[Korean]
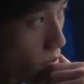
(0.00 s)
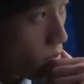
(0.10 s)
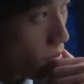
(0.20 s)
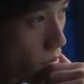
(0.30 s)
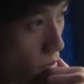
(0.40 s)

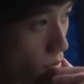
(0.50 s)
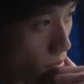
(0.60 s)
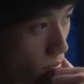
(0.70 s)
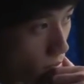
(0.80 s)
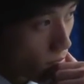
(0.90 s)
맡은
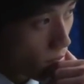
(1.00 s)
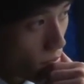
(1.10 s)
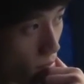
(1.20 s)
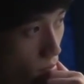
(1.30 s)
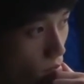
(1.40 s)
차내.
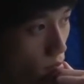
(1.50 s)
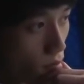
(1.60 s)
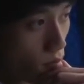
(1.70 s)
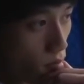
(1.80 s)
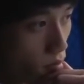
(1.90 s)
뮤지컬
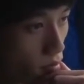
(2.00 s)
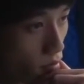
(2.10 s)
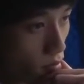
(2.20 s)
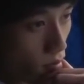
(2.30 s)
연기에 도움을